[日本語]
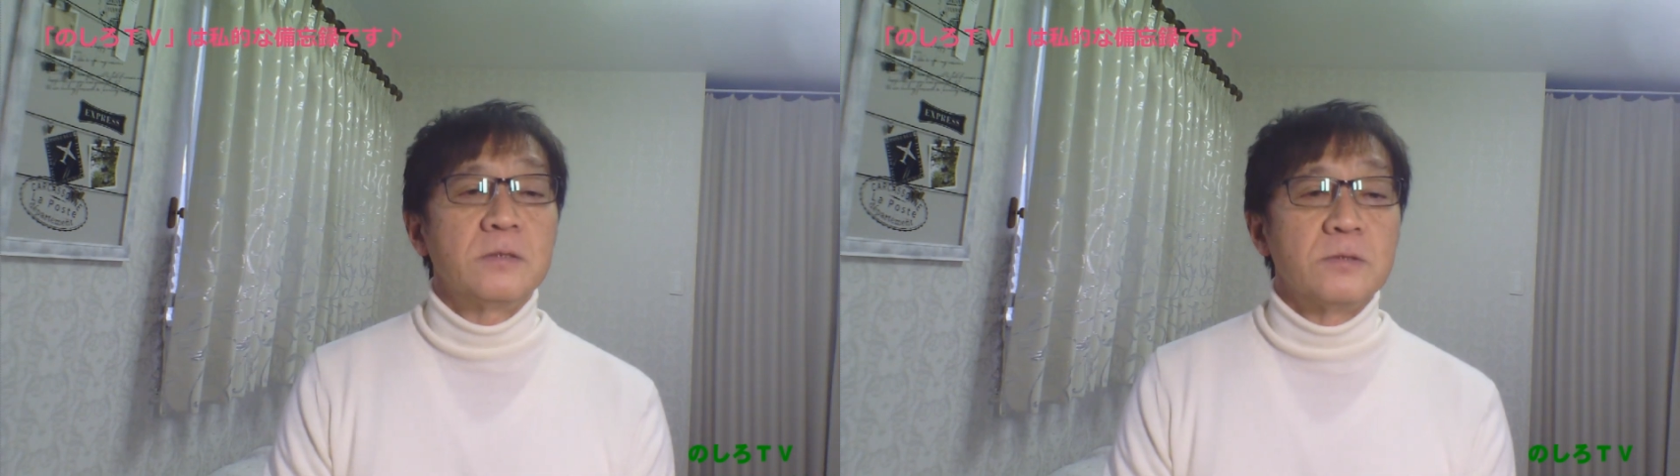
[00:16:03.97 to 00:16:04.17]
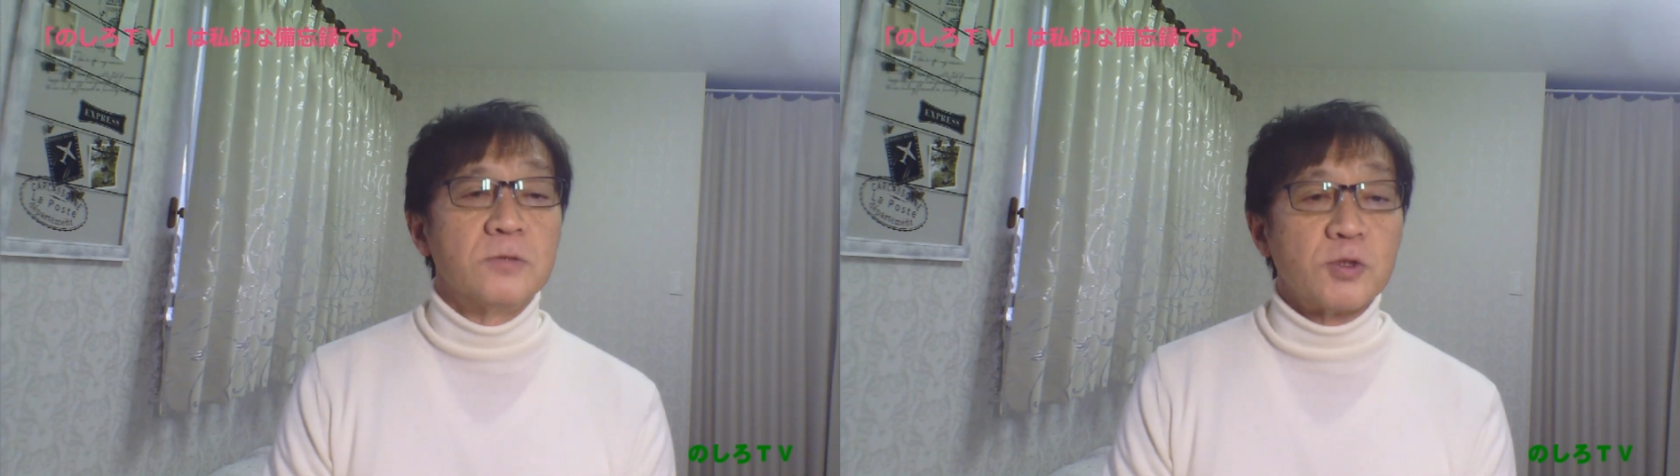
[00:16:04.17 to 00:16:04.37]

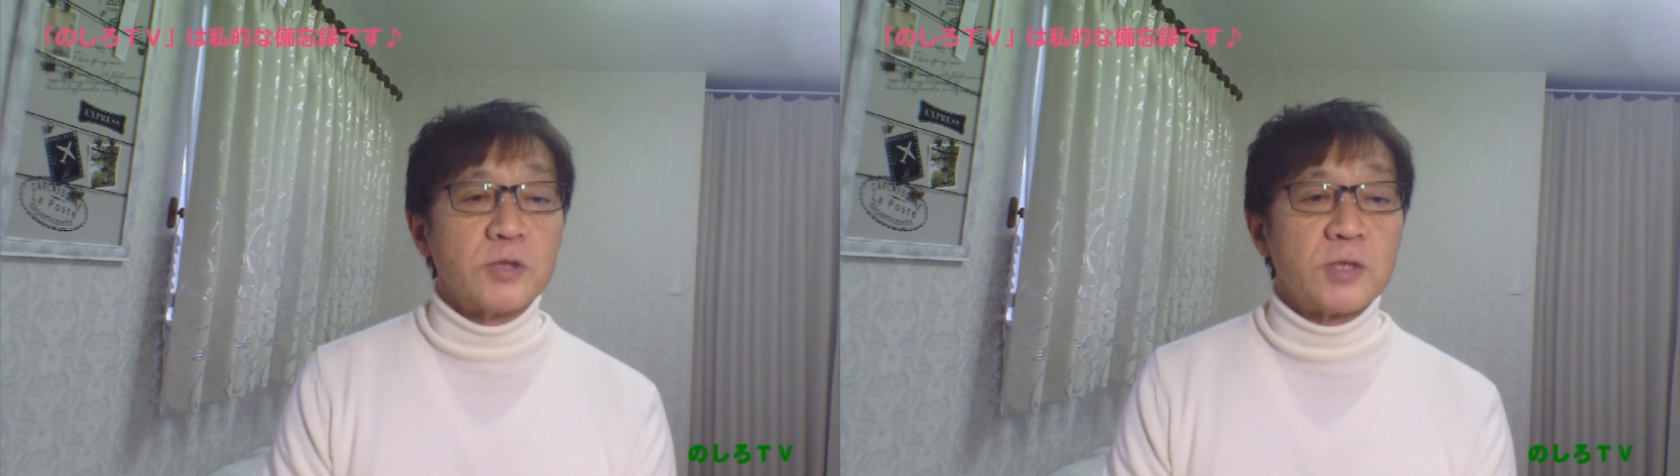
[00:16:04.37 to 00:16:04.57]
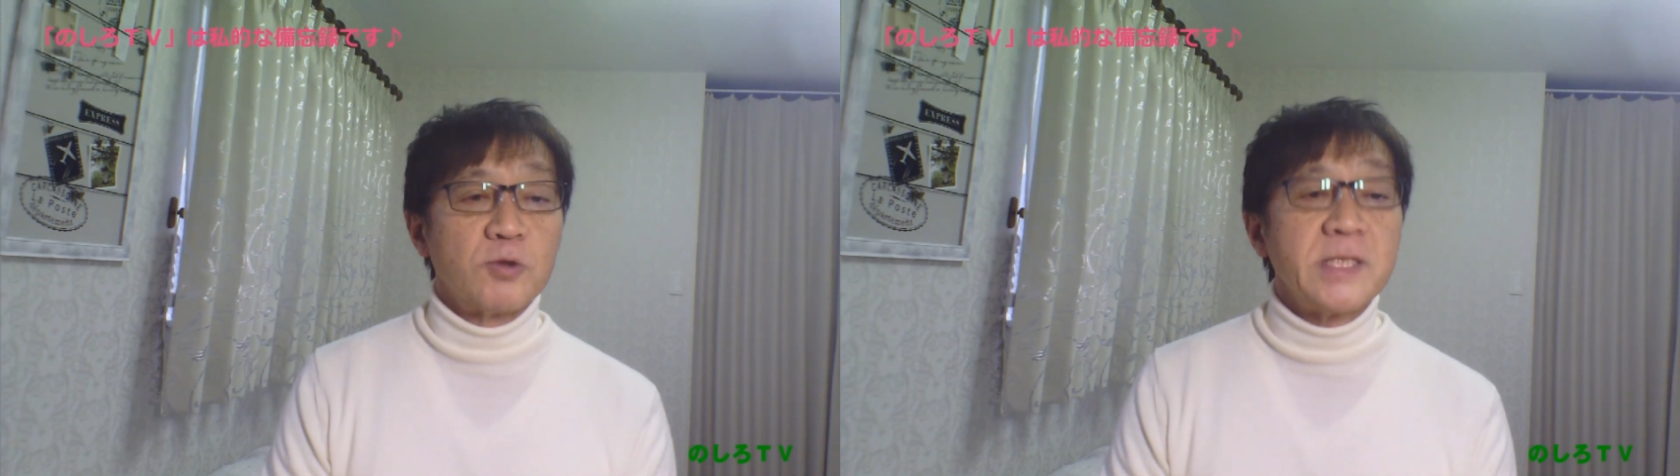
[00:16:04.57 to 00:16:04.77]
能代市
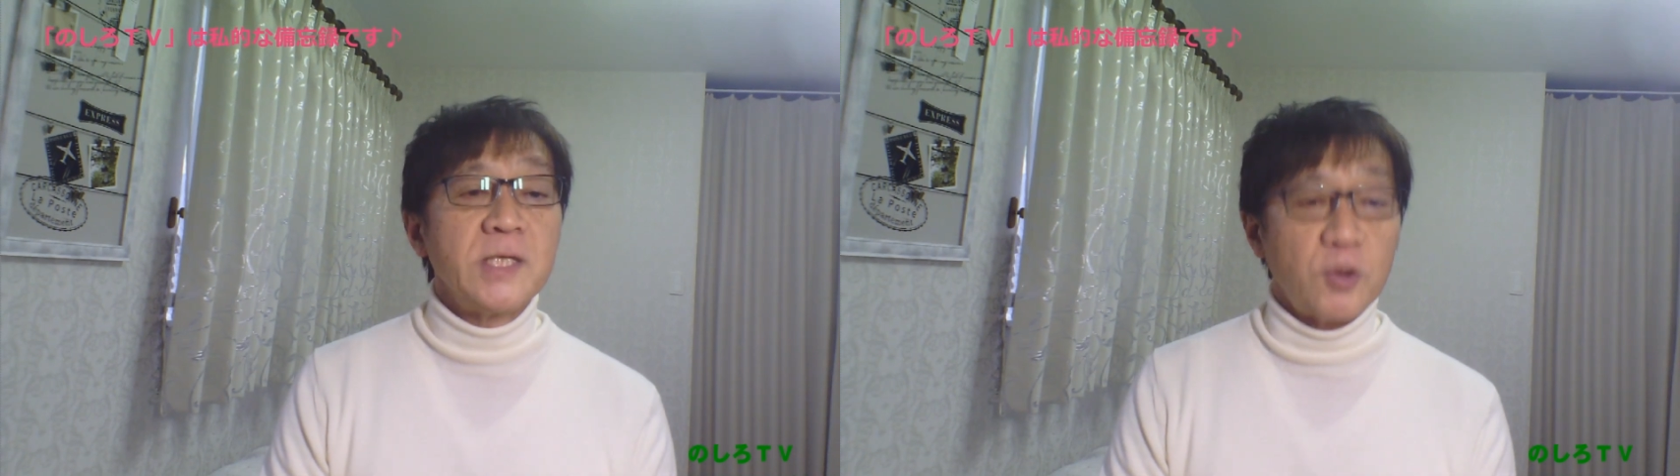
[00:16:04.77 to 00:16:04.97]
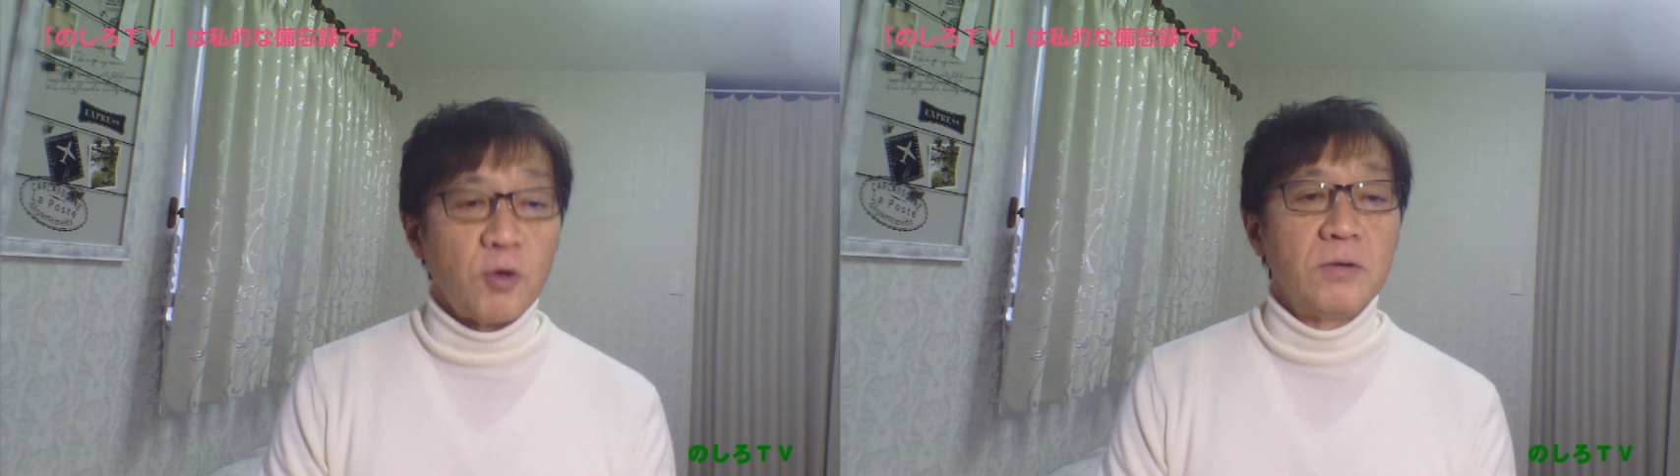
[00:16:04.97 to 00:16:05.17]
長選挙、